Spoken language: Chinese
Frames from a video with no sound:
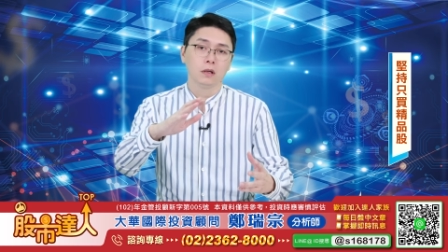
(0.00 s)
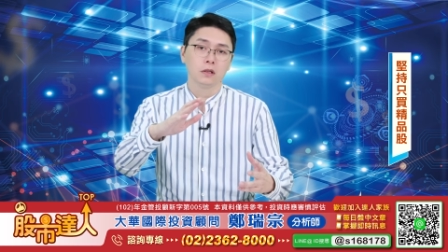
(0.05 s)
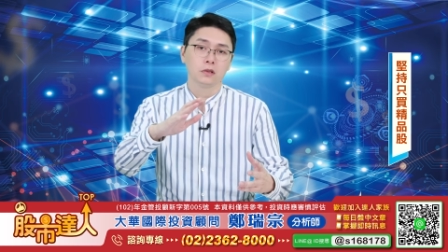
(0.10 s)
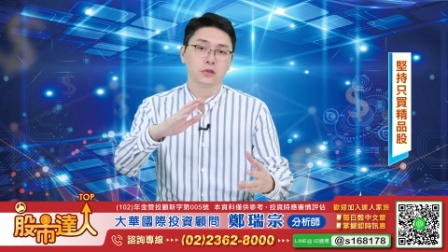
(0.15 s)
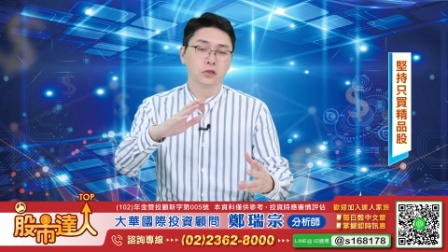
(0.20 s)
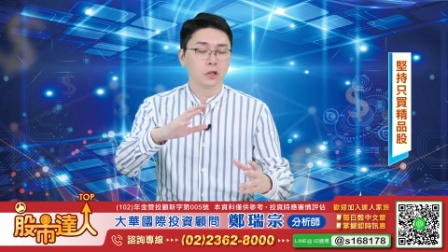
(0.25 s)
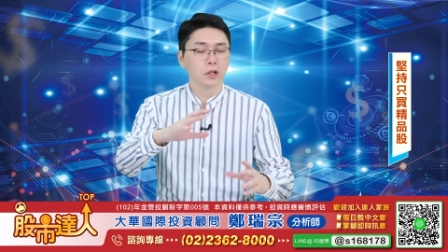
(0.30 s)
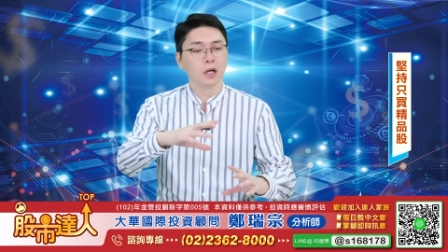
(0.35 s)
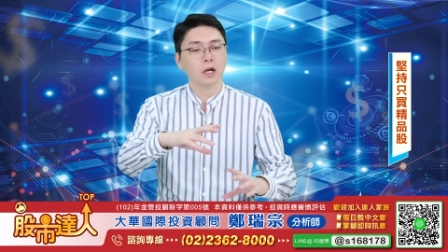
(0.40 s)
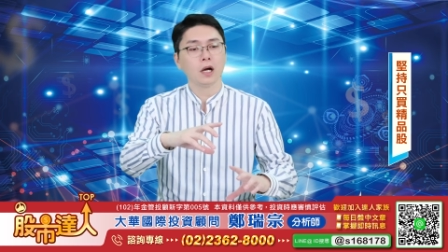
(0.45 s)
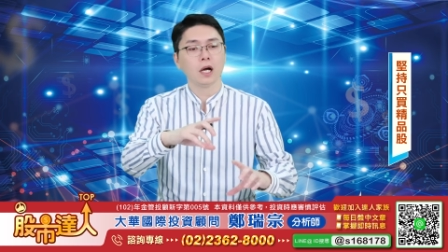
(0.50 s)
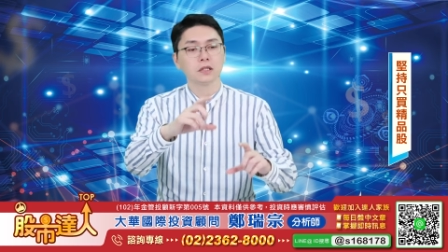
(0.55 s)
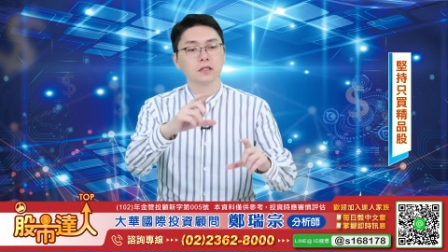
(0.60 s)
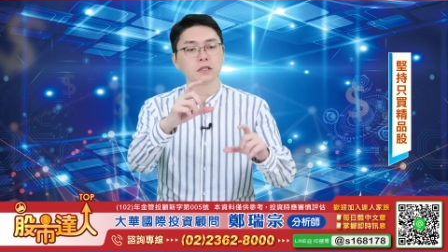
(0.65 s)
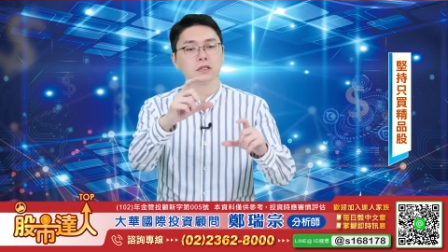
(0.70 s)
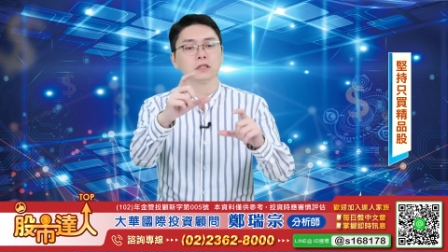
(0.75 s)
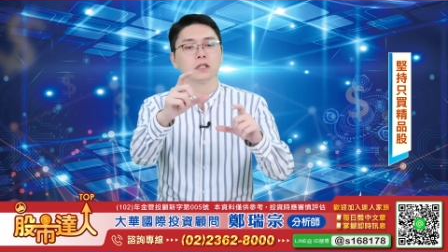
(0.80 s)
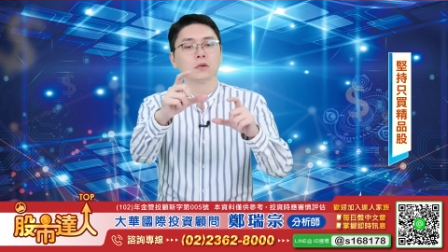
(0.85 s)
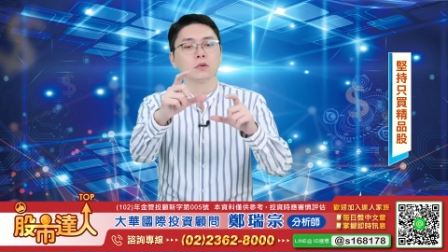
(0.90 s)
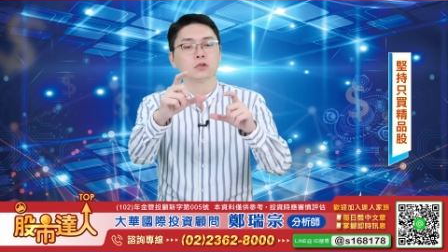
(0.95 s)
你就可以让行
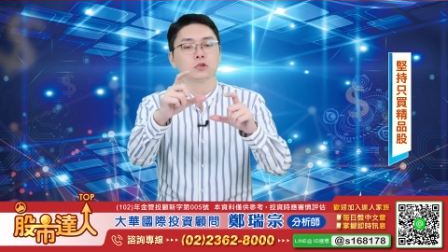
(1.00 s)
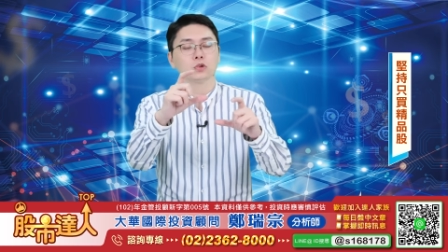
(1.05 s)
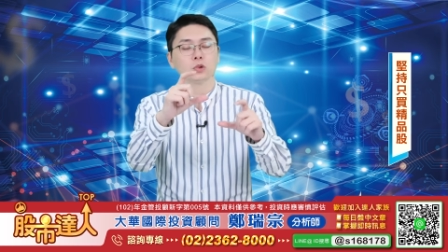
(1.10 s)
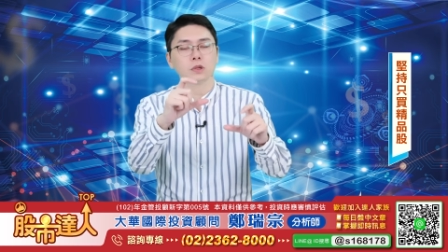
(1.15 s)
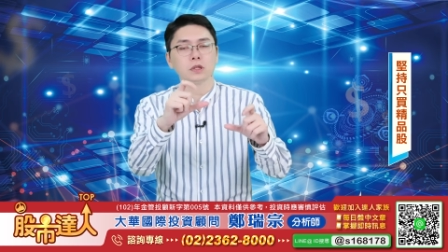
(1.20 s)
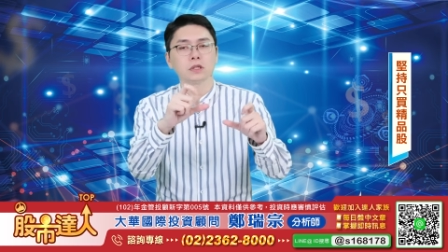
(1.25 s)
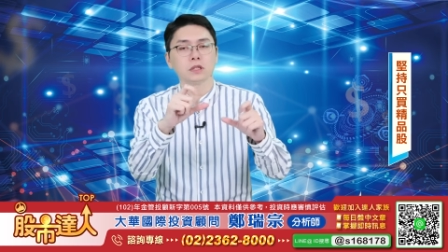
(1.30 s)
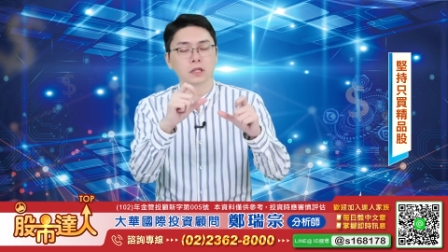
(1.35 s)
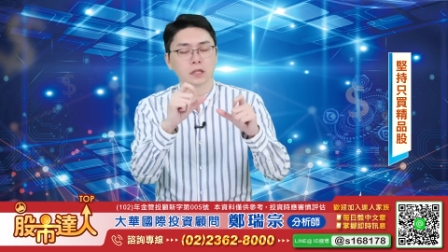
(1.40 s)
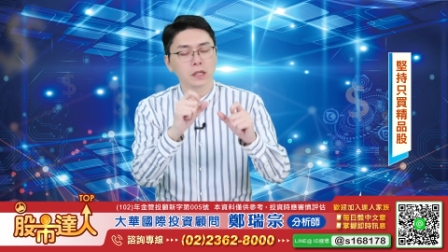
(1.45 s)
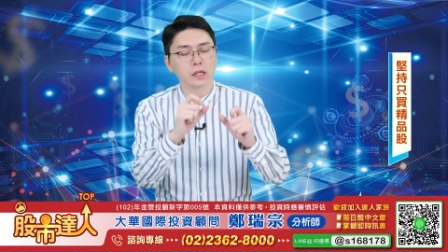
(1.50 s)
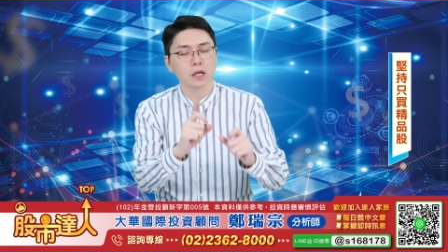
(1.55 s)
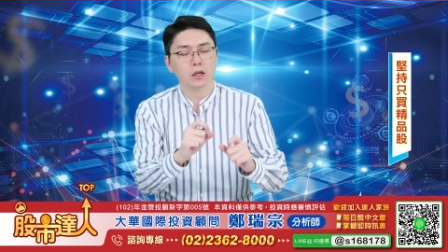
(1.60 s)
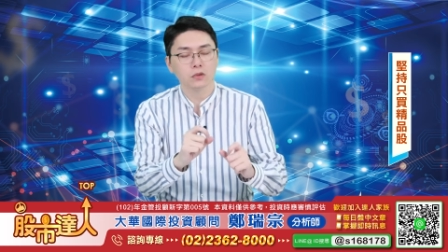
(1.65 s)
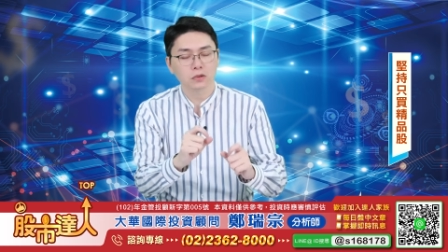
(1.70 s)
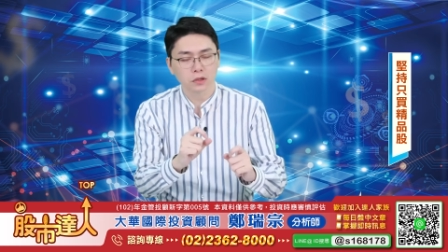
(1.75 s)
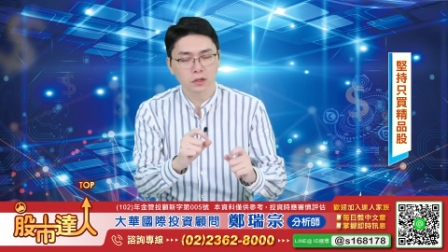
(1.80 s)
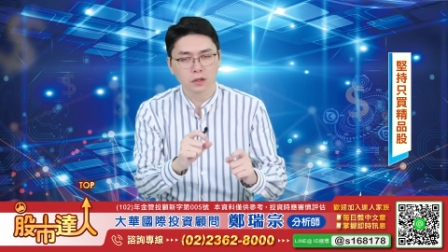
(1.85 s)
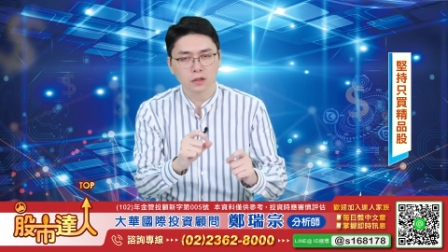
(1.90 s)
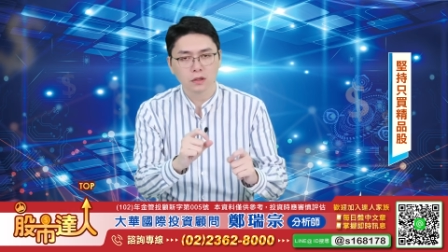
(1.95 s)
情稍微做一个
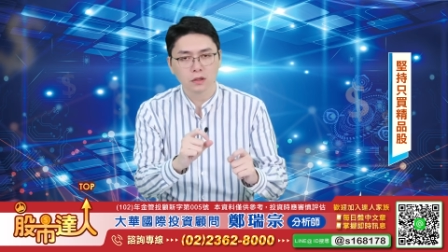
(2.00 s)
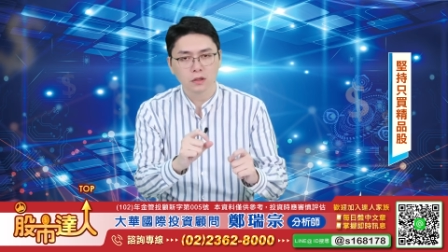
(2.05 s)
调整。